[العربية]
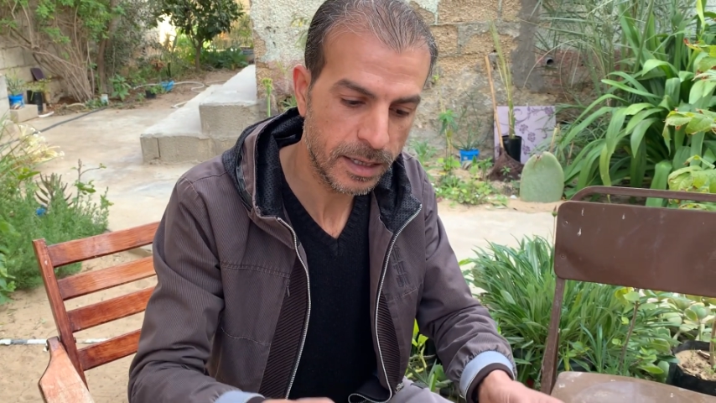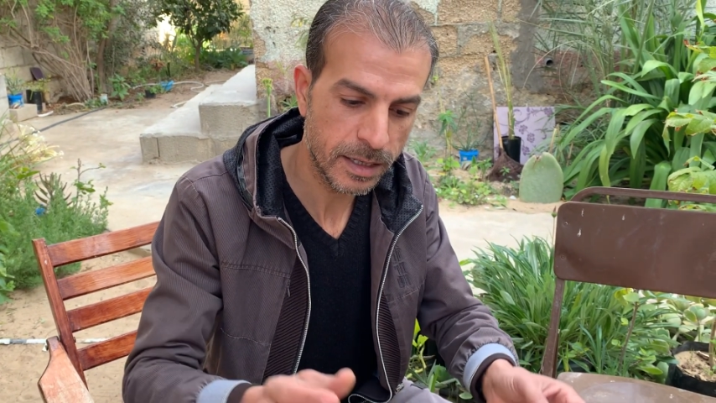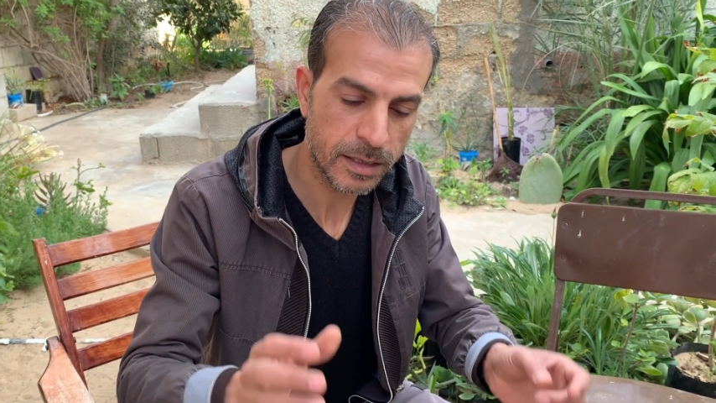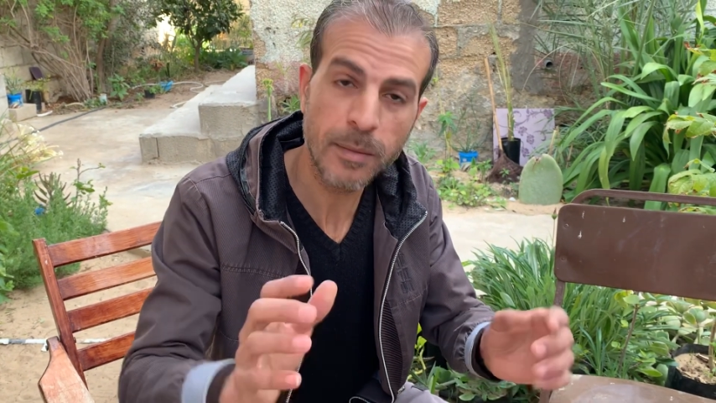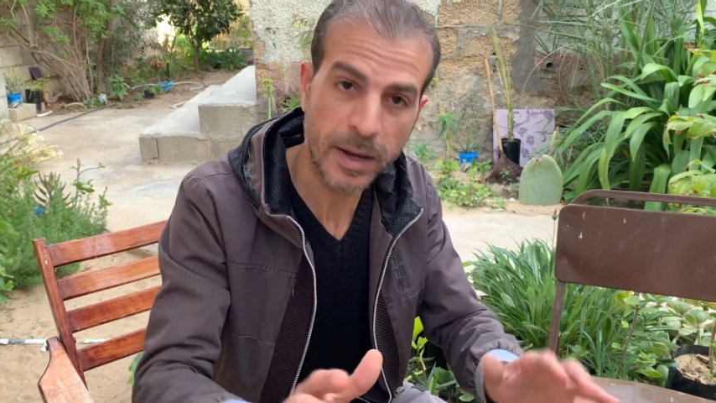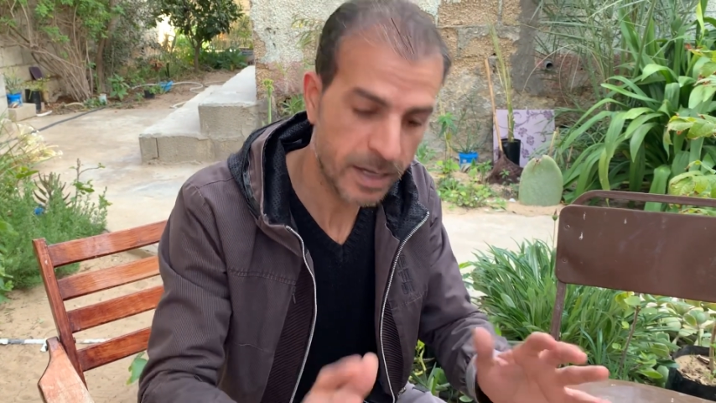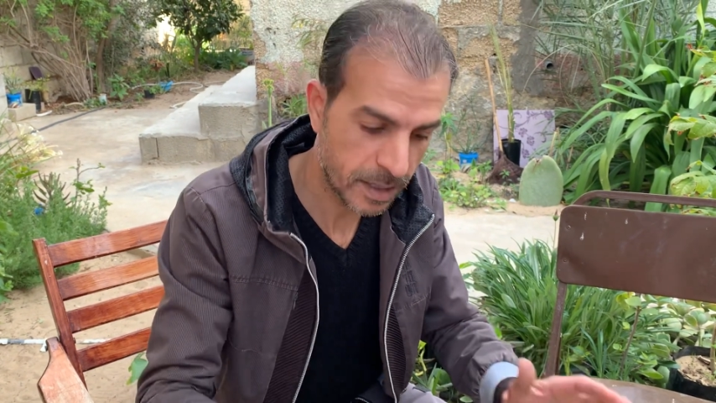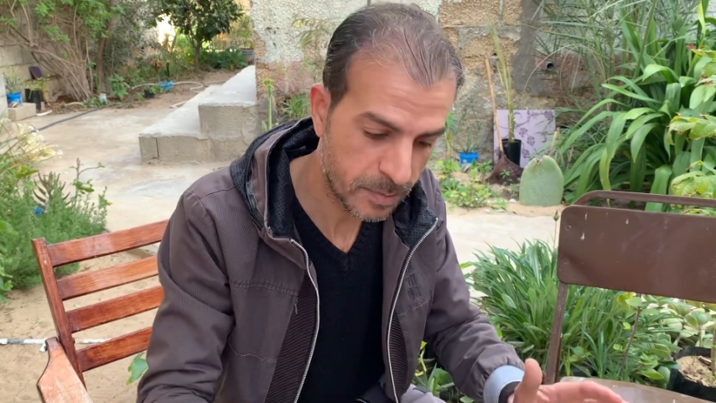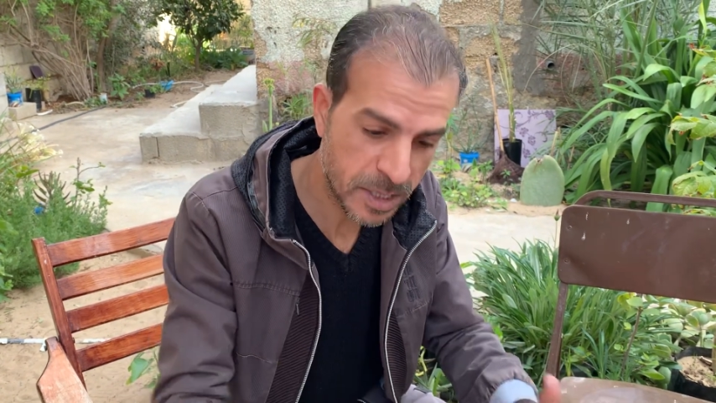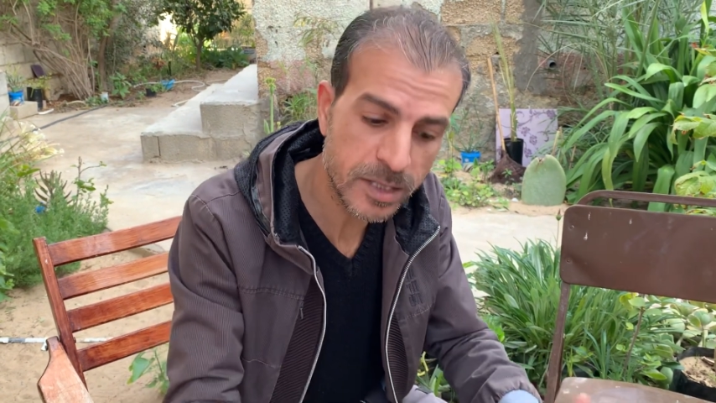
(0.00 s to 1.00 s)
طبعا
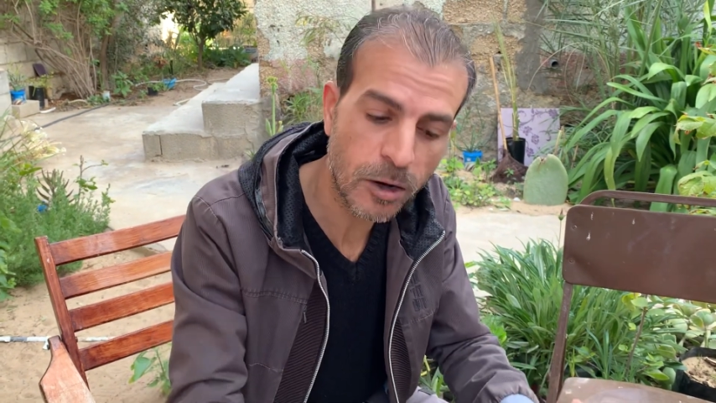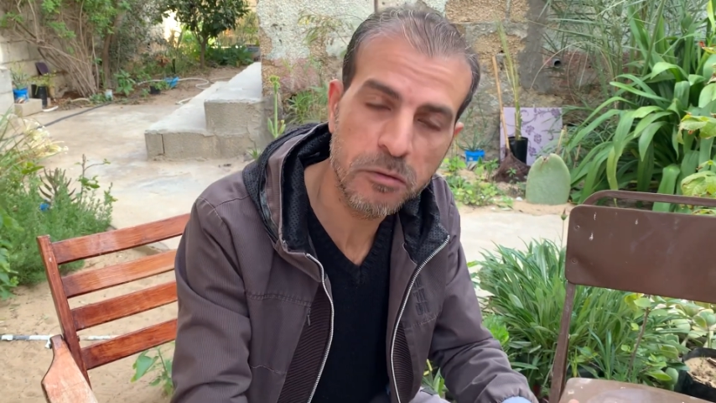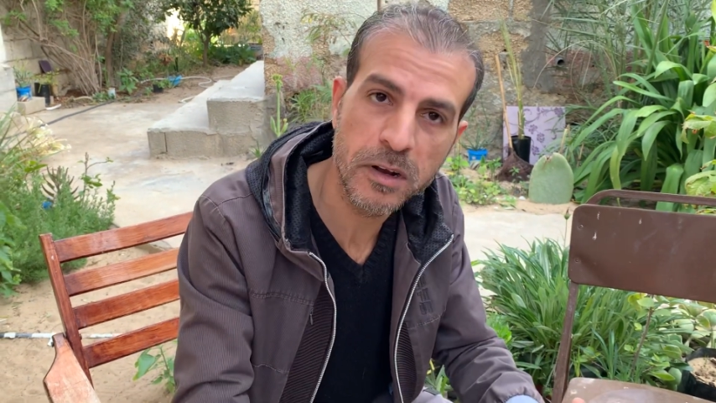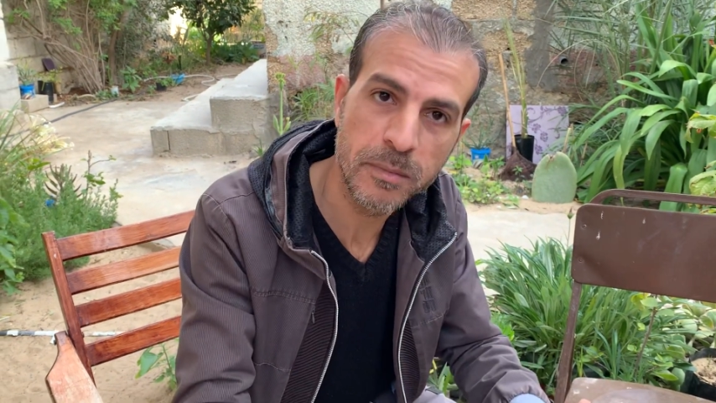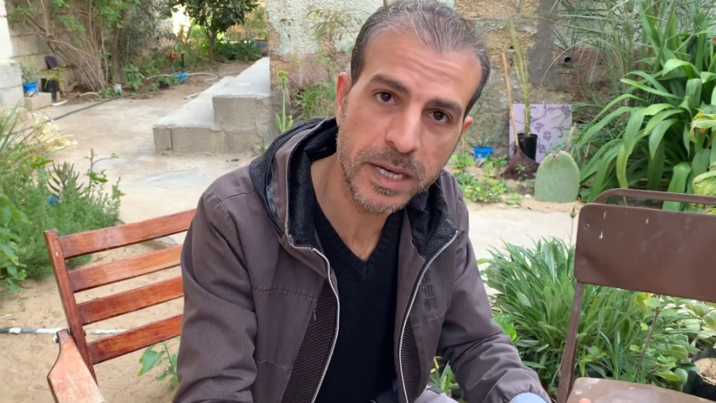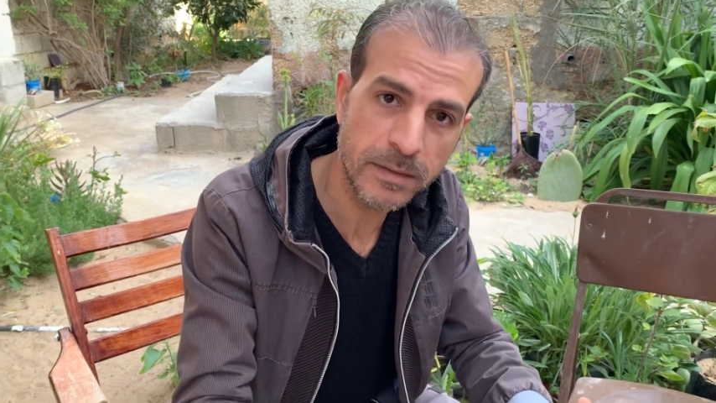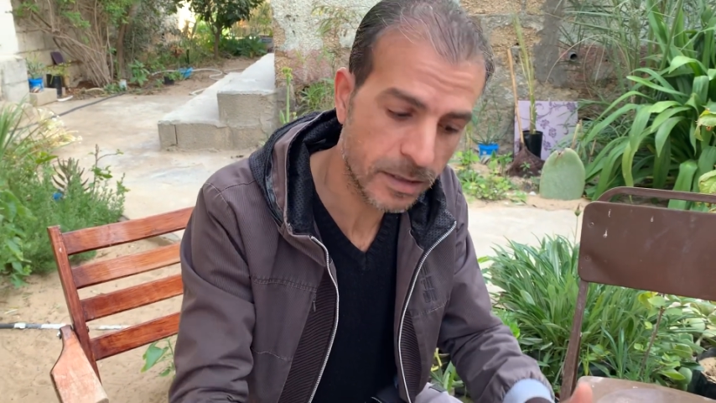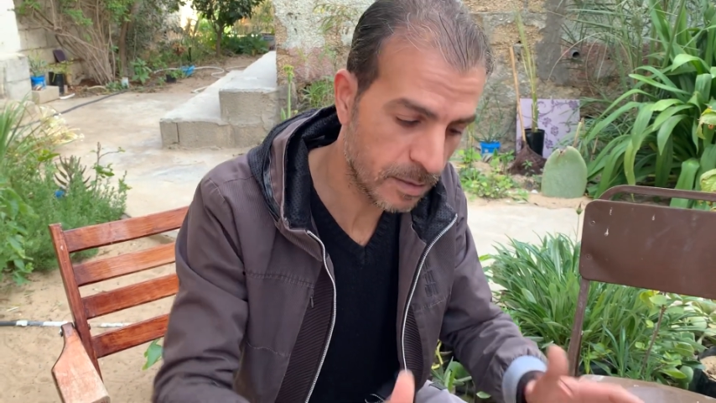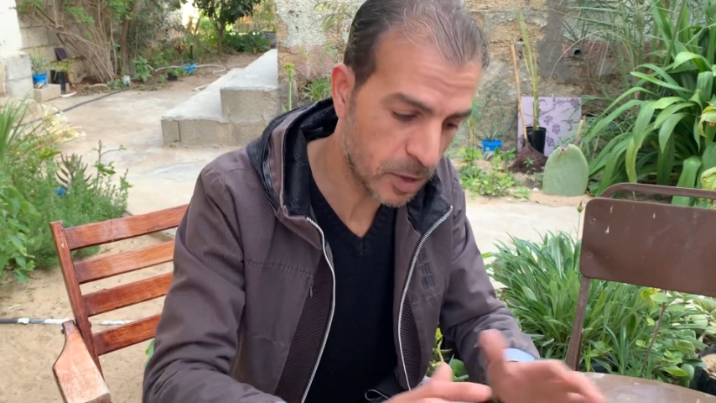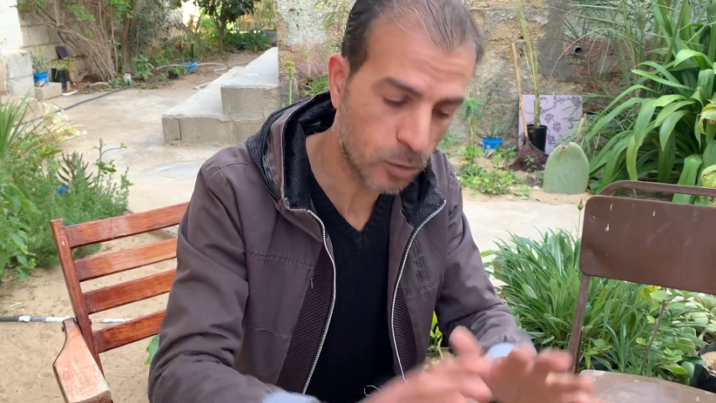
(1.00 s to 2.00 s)
بنزرعه في
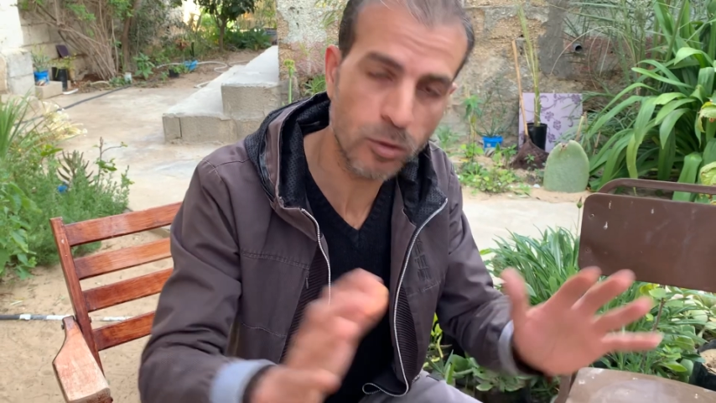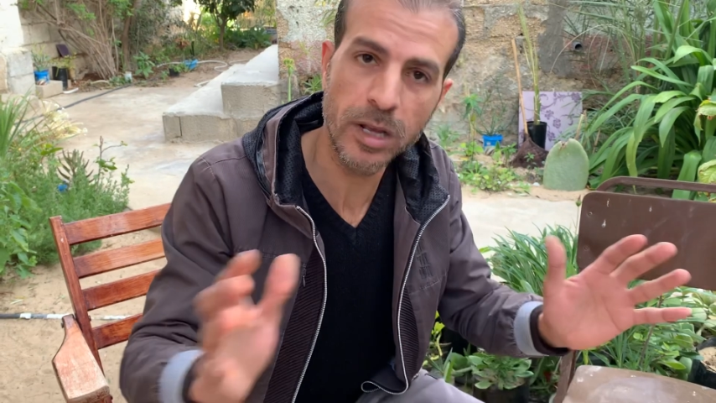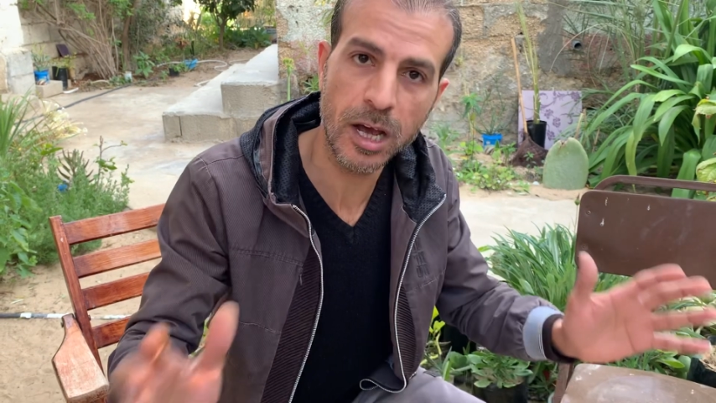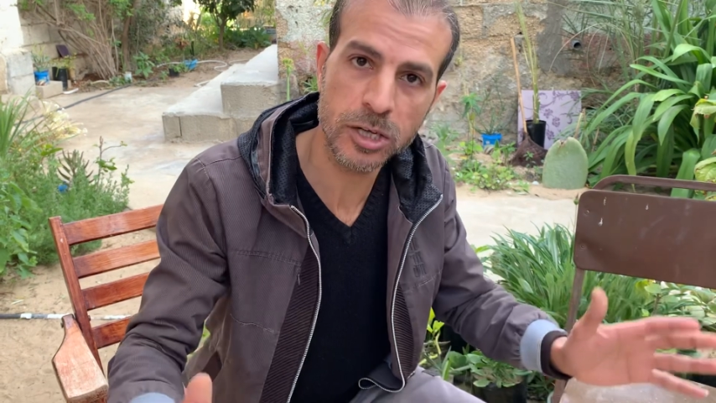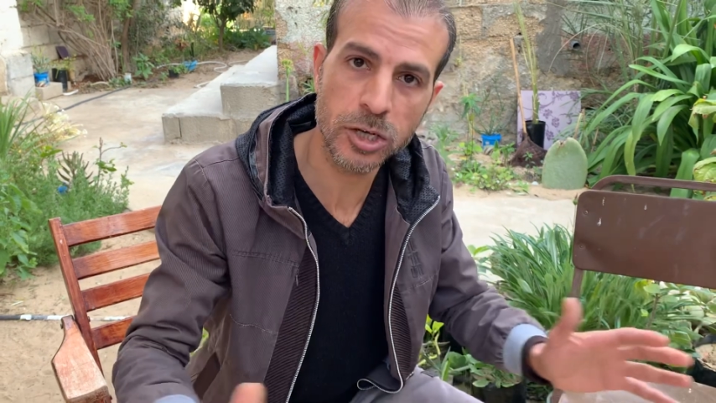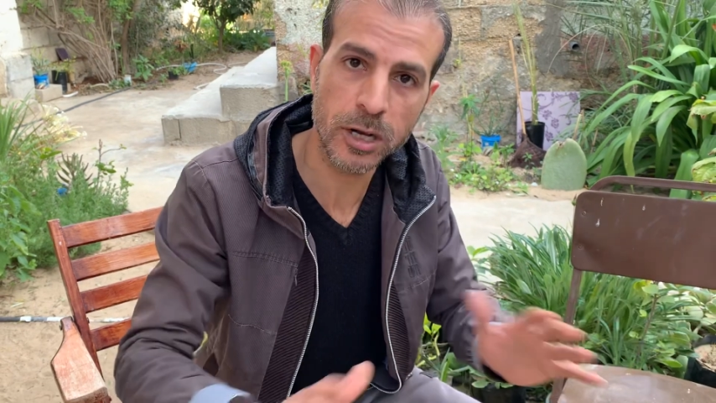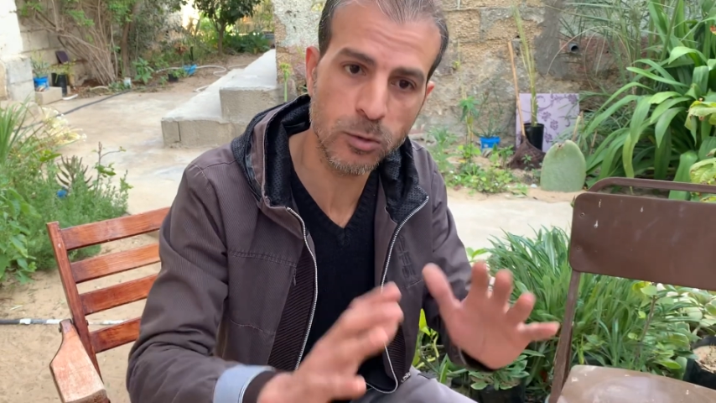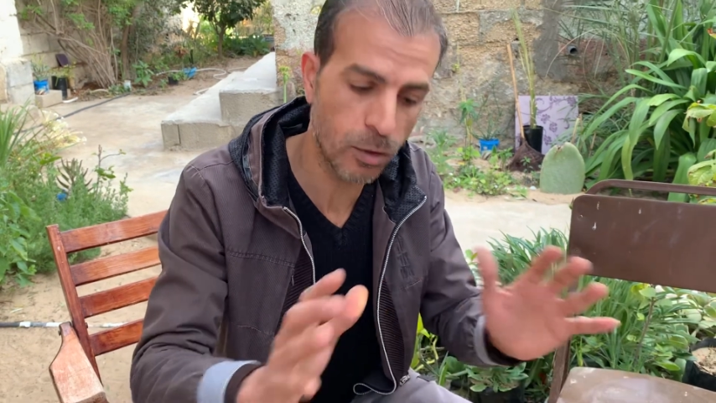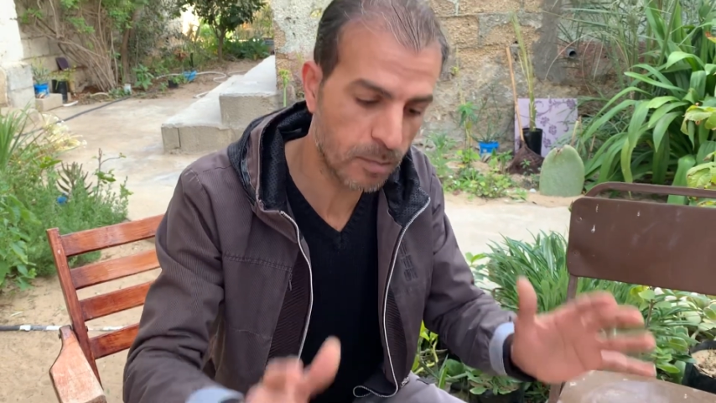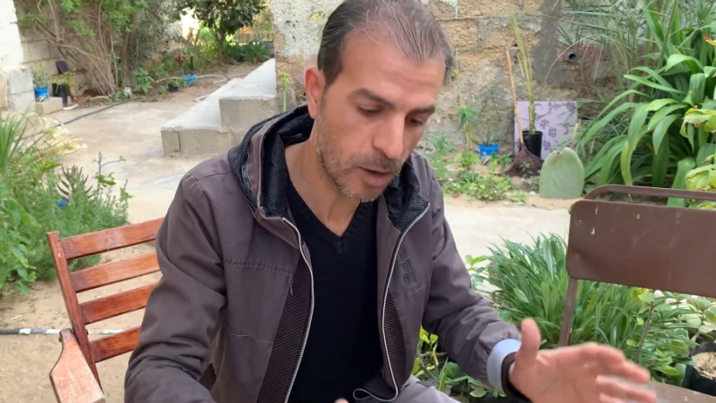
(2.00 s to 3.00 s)
البيت بيطرد
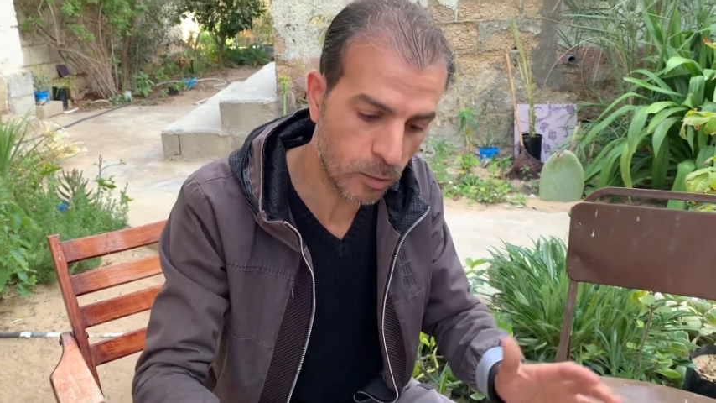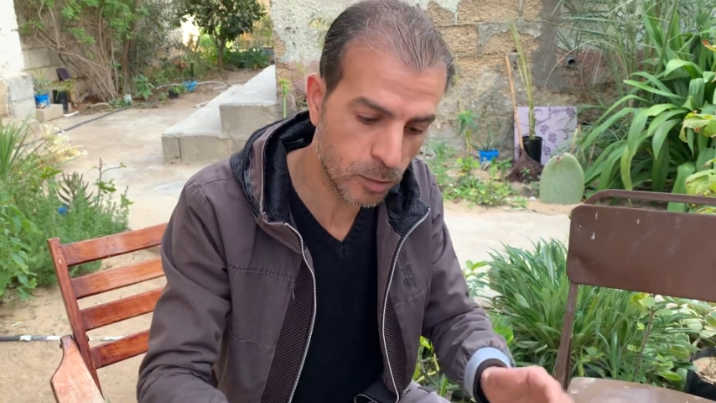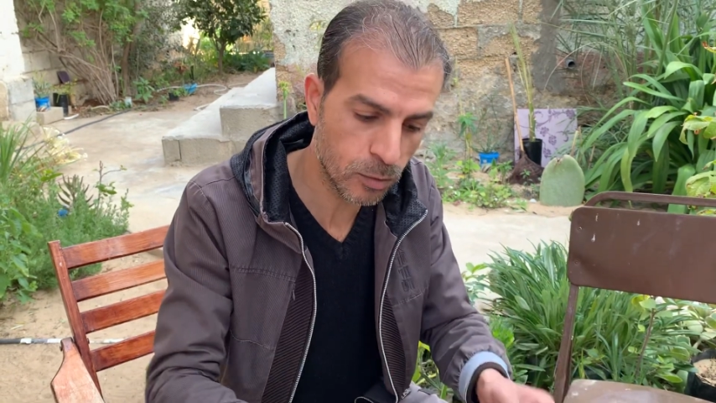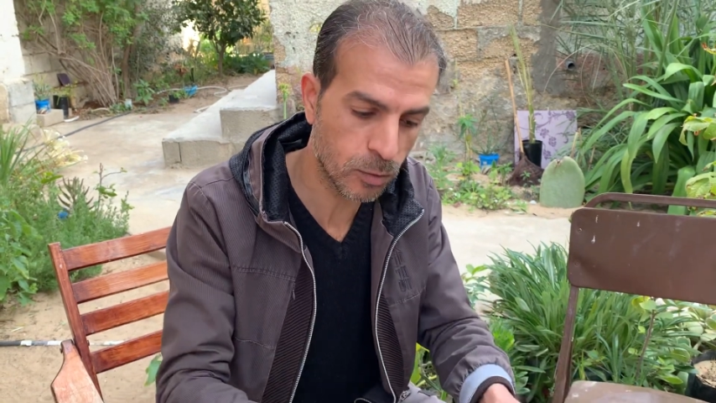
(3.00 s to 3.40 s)
الحشرات والبعوض